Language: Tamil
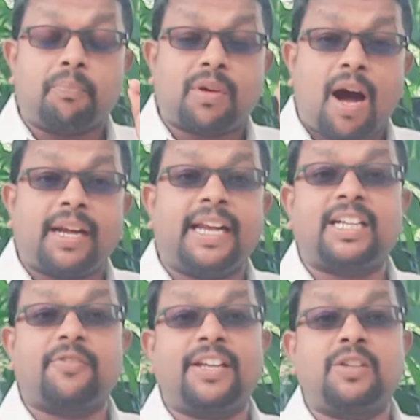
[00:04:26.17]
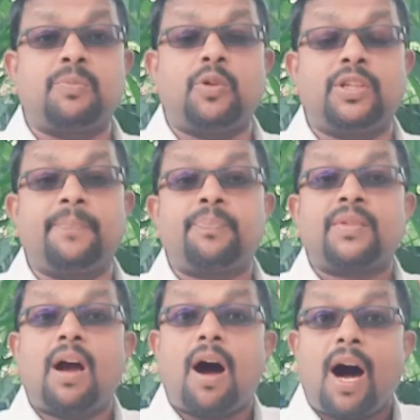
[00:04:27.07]
கான்டாக்ட் வைக்கும்போது
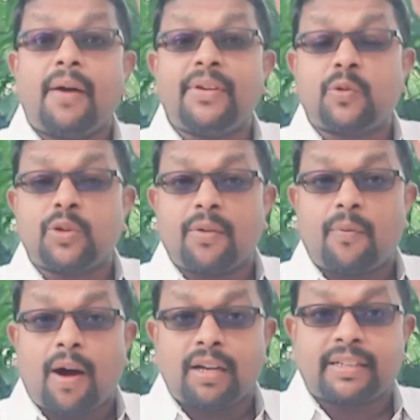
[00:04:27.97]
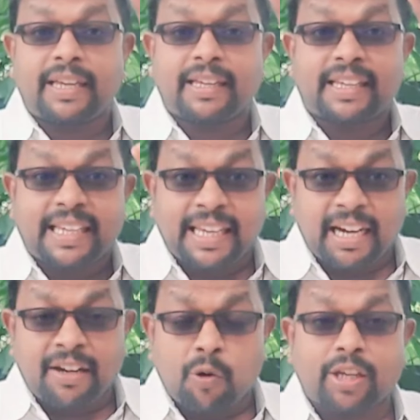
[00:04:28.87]
ஆவிக்குரிய வாழ்க்கை
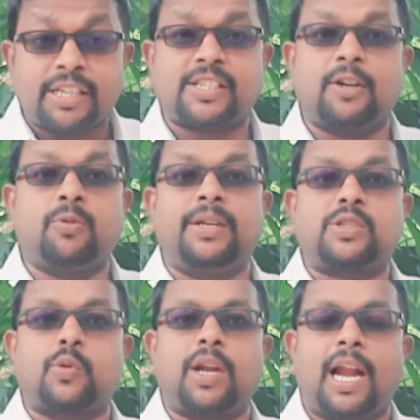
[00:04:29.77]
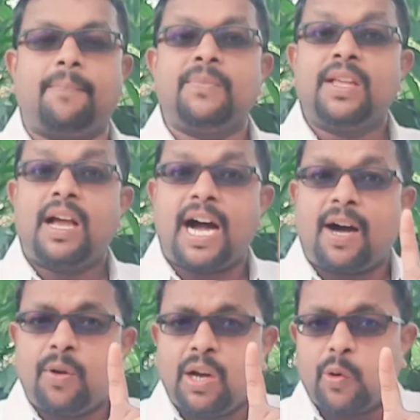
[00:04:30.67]
கீழ் நோக்கி செல்லும் என்று சொன்னால்
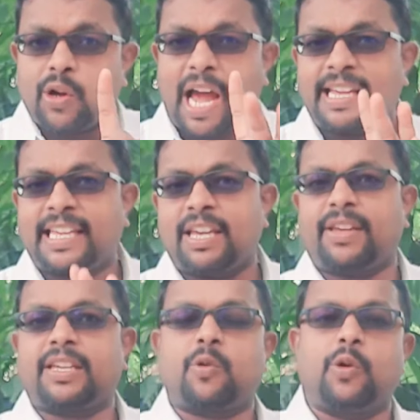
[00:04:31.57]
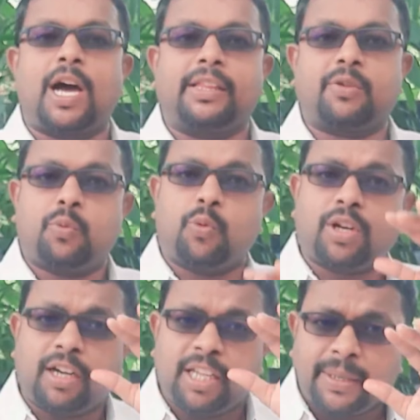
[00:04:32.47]
அவங்களோட ஐக்கியம் வைக்கக்கூடாது
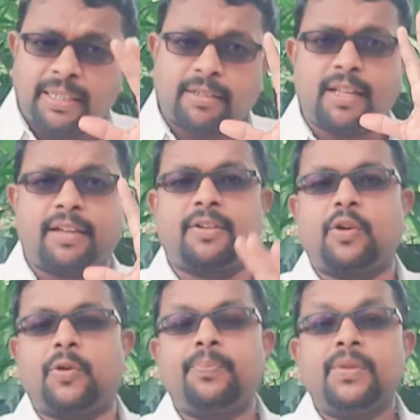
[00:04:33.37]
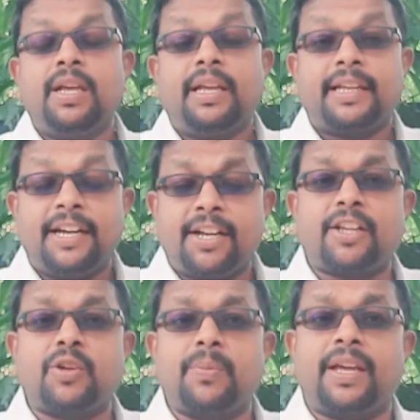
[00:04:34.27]
ஒரு லிமிட்டு தான் இருக்கணும்
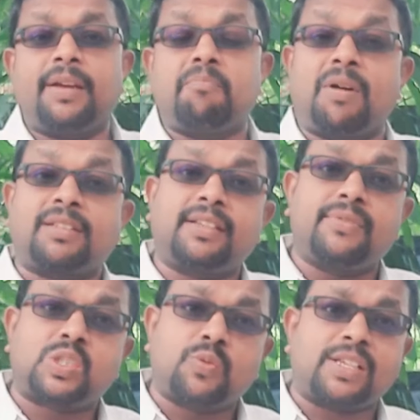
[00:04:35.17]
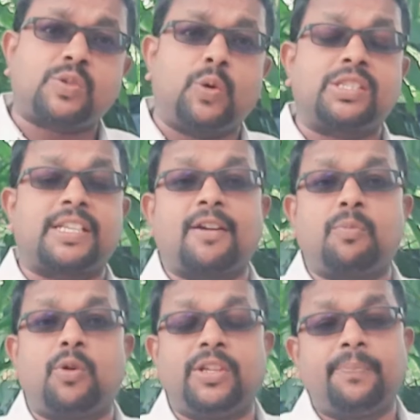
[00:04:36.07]
என்றைக்குமே மற்ற விசுவாசியோடு
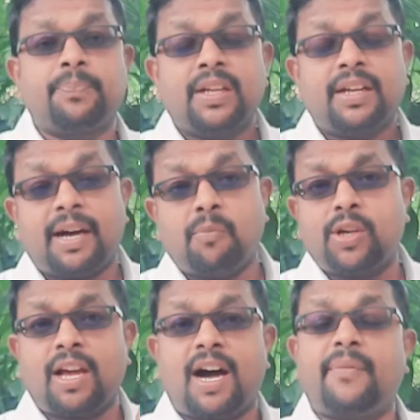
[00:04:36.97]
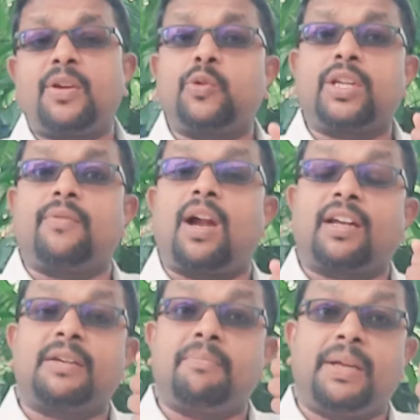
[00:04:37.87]
சேரும்போது நம்முடைய ஆவிக்குரிய
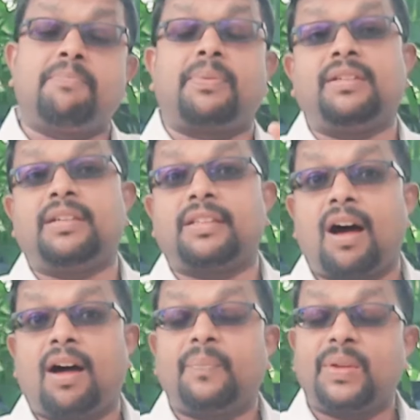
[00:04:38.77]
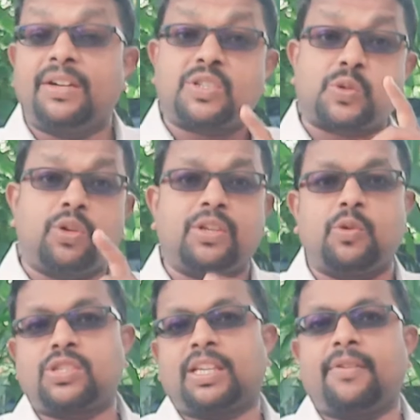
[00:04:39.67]
வாழ்க்கை மேம்படுகிறதா என்று சொல்லி
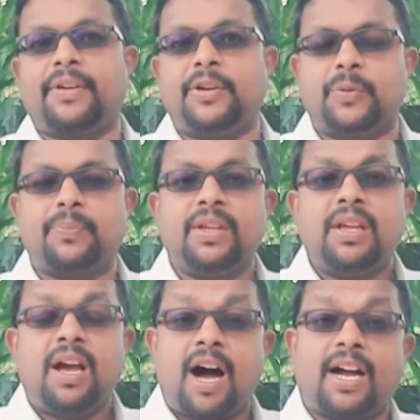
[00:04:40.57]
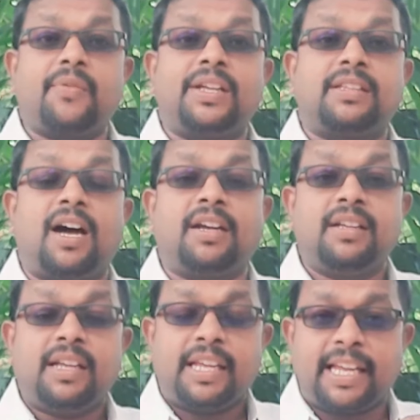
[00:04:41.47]
யோசிக்க வேண்டும் ஆகவே தான்
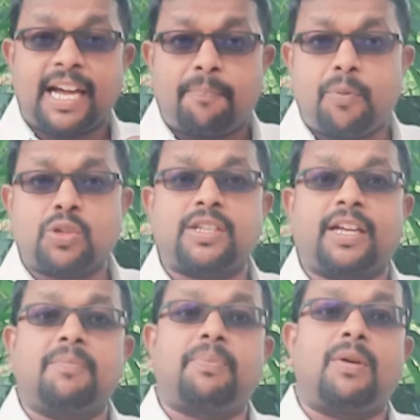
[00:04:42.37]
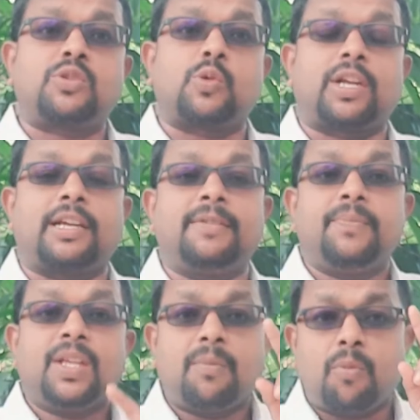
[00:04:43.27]
இங்கே அப்போஸ் நாகி பவுல் சொல்கிறாரு
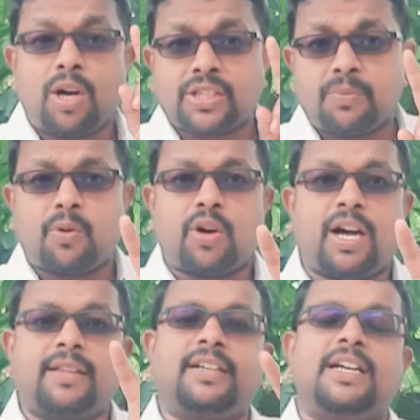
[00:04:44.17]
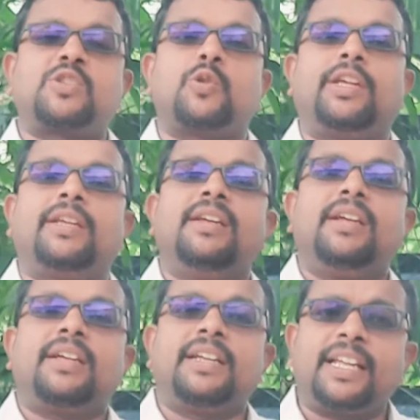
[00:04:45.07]
மோசம் போகாதீர்கள் சொல்லி
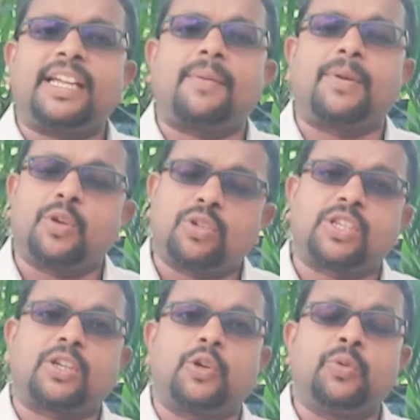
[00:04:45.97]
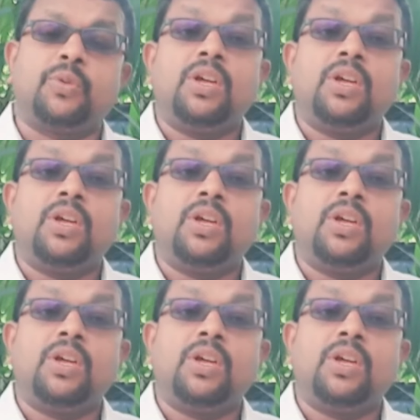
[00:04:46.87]
இன்றைக்கு நம்ம யோசிக்கணும்